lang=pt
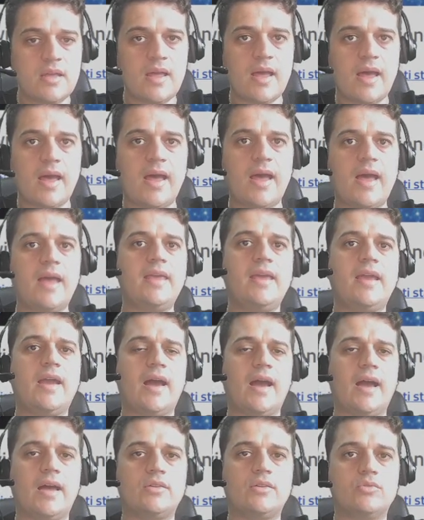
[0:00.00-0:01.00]
Ah,
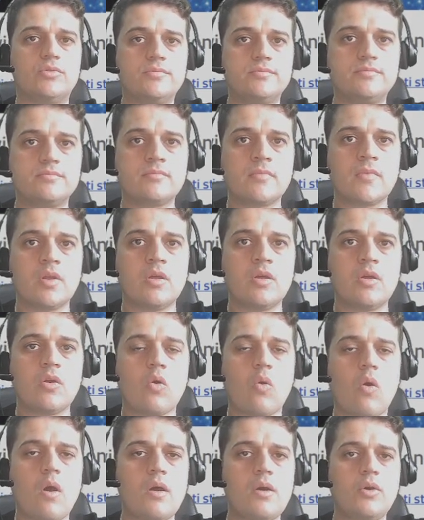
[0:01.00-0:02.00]
Ricardo,
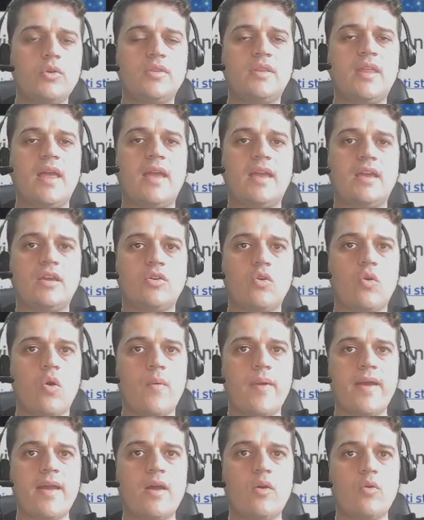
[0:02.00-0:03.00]
qual é o teste?
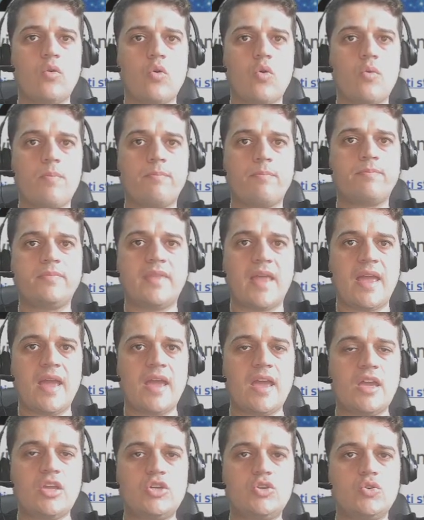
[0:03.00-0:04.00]
Qual é o
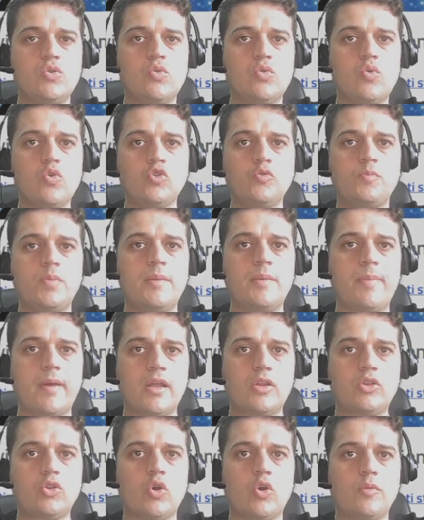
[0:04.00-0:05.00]
teste, o curso
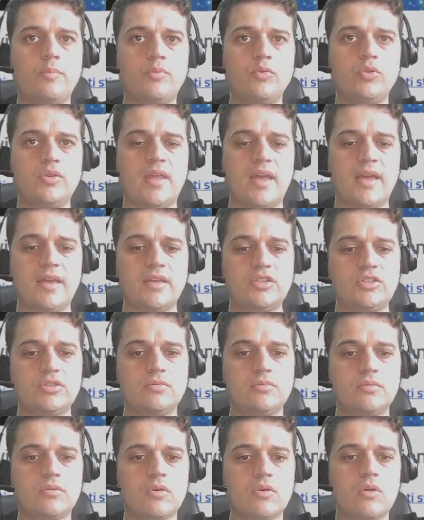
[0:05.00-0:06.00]
preparatório para o teste?
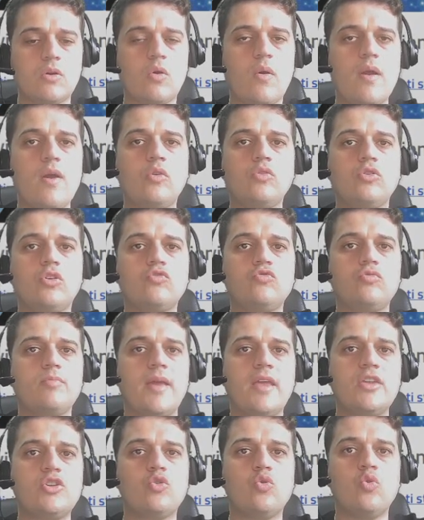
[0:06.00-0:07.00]
Qual é o nosso
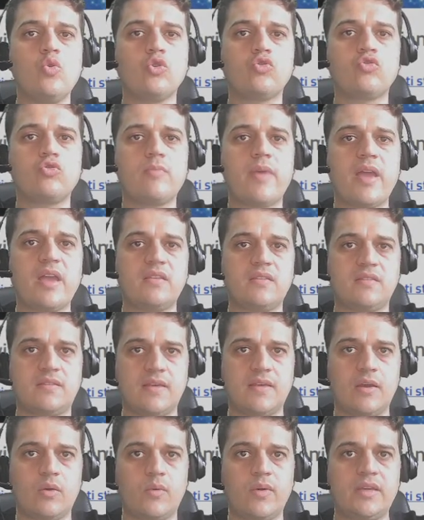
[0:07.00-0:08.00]
médio curso
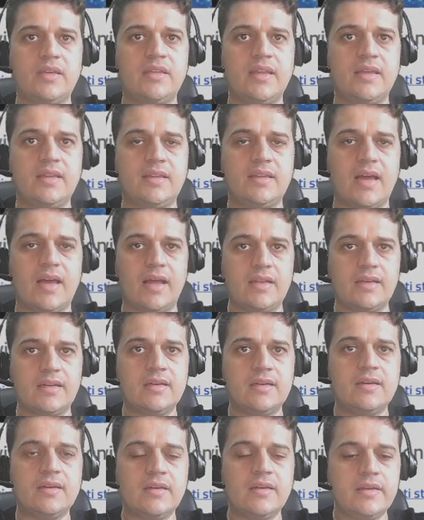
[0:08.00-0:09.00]
médio aqui na Itália?
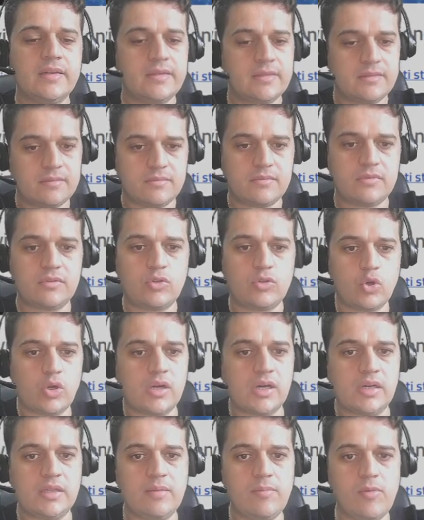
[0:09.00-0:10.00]

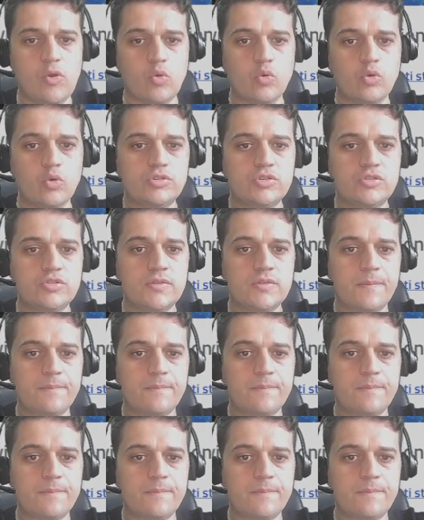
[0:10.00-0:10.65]
Trocando em miúdos.